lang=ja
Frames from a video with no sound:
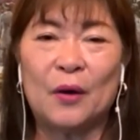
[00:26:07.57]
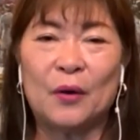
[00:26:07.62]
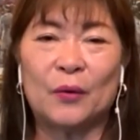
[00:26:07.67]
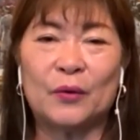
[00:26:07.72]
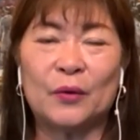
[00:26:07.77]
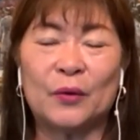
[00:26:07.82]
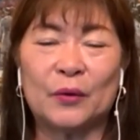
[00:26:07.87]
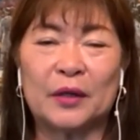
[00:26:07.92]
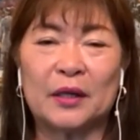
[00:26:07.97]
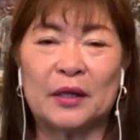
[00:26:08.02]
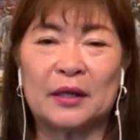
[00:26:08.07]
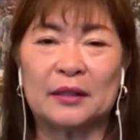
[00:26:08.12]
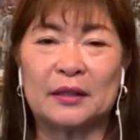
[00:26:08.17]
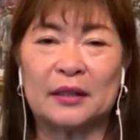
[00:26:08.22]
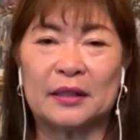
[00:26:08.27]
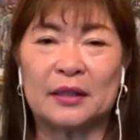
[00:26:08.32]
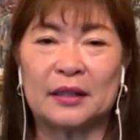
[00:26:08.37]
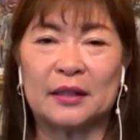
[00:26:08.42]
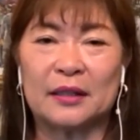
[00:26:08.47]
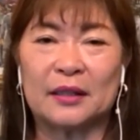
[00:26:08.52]
泳ぎが
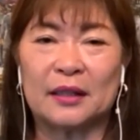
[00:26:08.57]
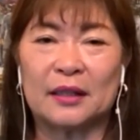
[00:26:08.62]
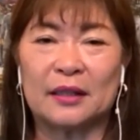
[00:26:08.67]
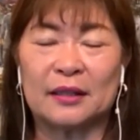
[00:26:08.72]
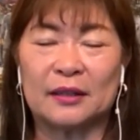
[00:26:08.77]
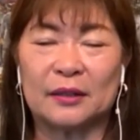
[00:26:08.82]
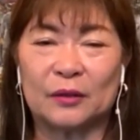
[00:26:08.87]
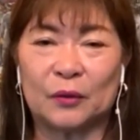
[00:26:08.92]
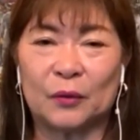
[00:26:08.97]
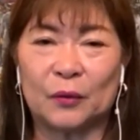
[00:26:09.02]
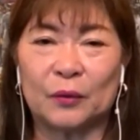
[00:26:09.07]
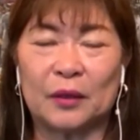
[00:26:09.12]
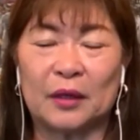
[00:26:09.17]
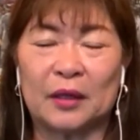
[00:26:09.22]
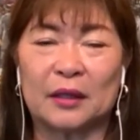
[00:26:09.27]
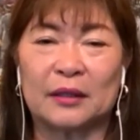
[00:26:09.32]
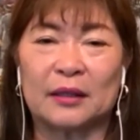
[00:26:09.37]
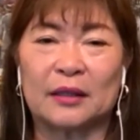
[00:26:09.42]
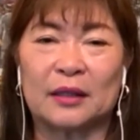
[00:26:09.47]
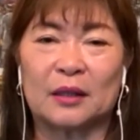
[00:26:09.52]
できないとな
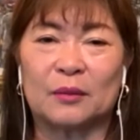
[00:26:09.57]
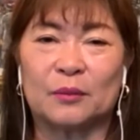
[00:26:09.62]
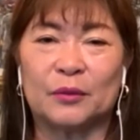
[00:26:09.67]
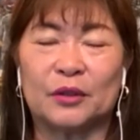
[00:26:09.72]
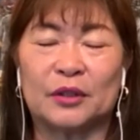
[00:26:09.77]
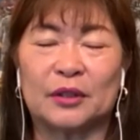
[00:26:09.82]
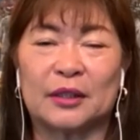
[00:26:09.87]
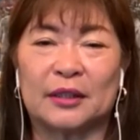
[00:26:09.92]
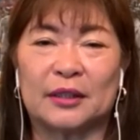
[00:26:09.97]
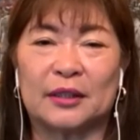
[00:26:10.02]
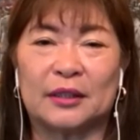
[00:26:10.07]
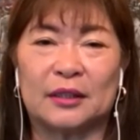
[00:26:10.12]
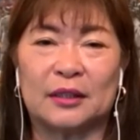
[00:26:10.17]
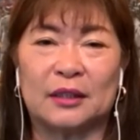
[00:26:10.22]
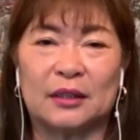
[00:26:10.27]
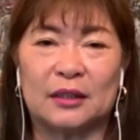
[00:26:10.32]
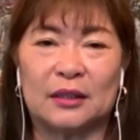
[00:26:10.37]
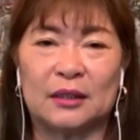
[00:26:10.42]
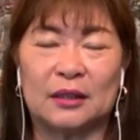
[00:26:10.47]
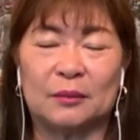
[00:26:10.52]
かなか難
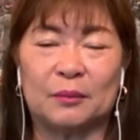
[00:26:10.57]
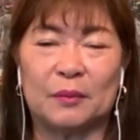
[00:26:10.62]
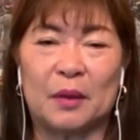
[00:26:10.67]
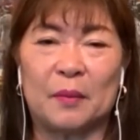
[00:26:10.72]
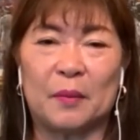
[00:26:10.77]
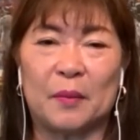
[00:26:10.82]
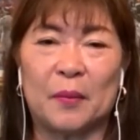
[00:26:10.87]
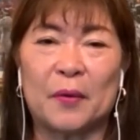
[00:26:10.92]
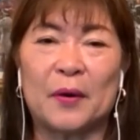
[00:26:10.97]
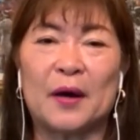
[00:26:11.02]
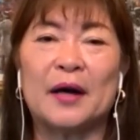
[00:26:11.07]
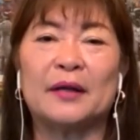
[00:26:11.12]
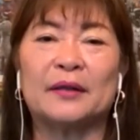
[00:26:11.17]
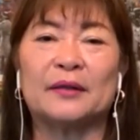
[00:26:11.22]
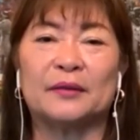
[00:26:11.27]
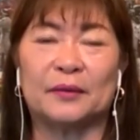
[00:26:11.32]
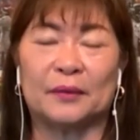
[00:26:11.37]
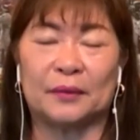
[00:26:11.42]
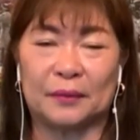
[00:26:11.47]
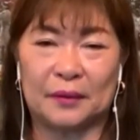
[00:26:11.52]
しい面もあ
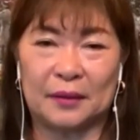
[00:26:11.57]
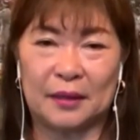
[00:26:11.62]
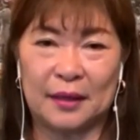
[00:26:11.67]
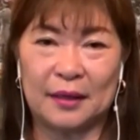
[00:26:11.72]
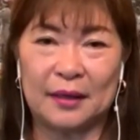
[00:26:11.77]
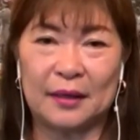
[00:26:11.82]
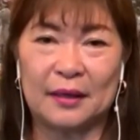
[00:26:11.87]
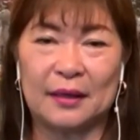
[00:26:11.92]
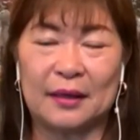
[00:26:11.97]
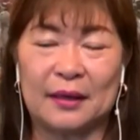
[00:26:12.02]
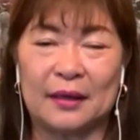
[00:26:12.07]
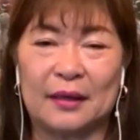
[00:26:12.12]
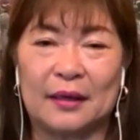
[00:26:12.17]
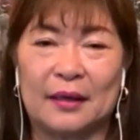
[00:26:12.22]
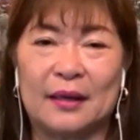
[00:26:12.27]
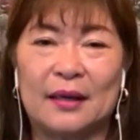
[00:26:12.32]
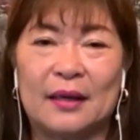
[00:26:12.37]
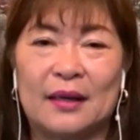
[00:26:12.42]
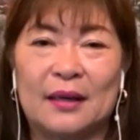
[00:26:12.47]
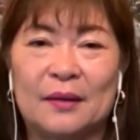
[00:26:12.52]
るので
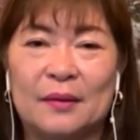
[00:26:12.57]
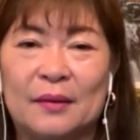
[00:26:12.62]
確